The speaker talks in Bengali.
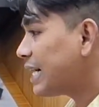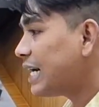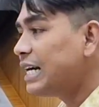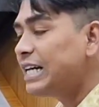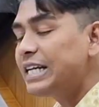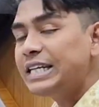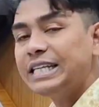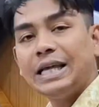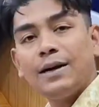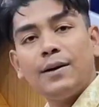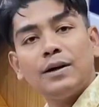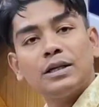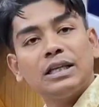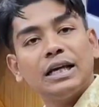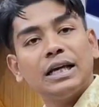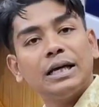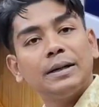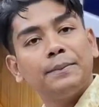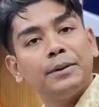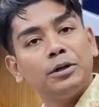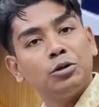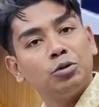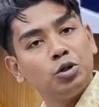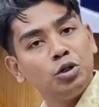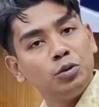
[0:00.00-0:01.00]
গ্যারান্টি দেওয়া
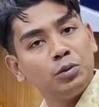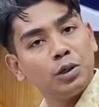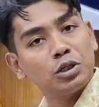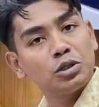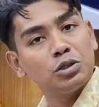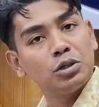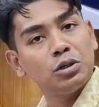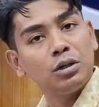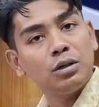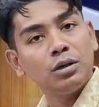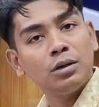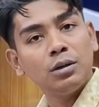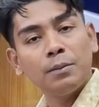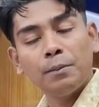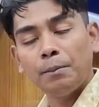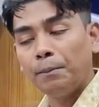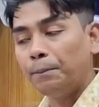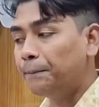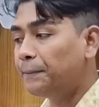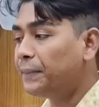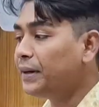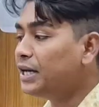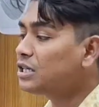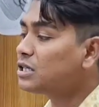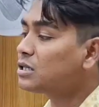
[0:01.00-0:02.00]
থাকবে 2 বছর
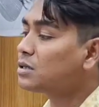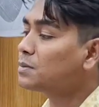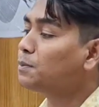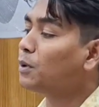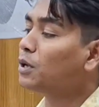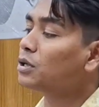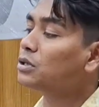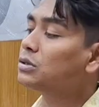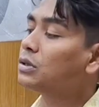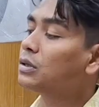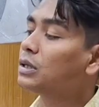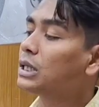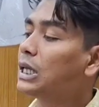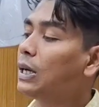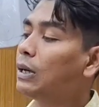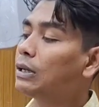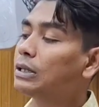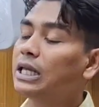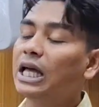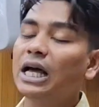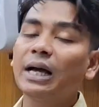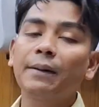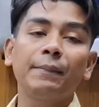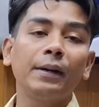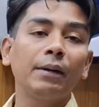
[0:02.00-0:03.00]
20 বছর দেওয়া
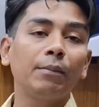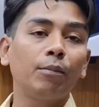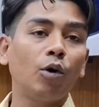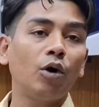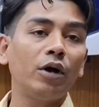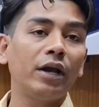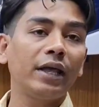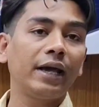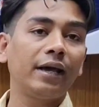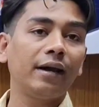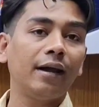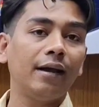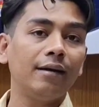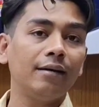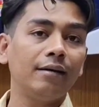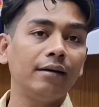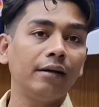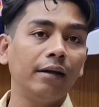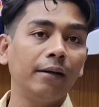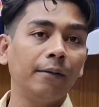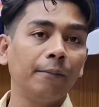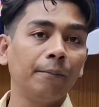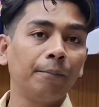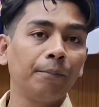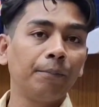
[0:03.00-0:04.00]
থাকবে বডি গ্যারান্টি
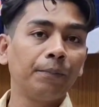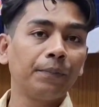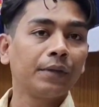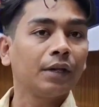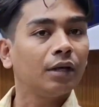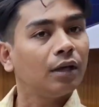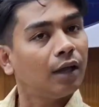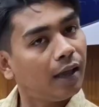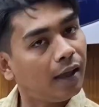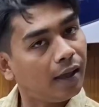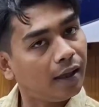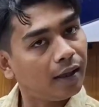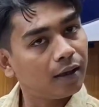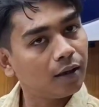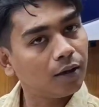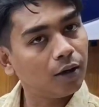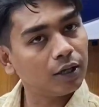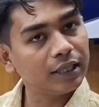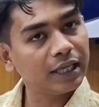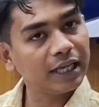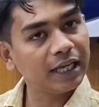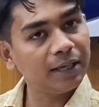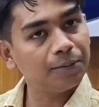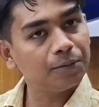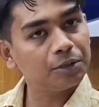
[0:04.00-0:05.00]
বডি গ্যারান্টি কথা
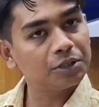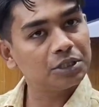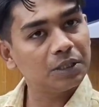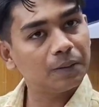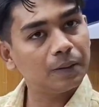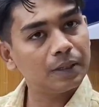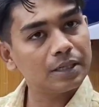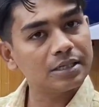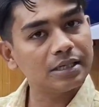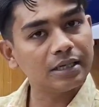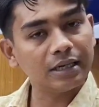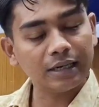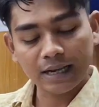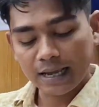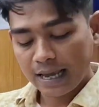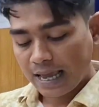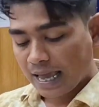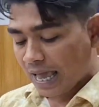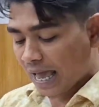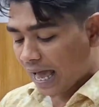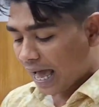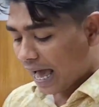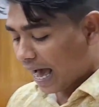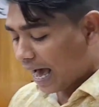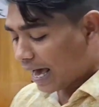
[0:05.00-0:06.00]
আচ্ছা। কি বুঝতে পারছেন বুঝতে
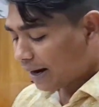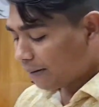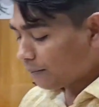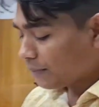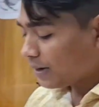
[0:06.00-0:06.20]
পেরেছি আর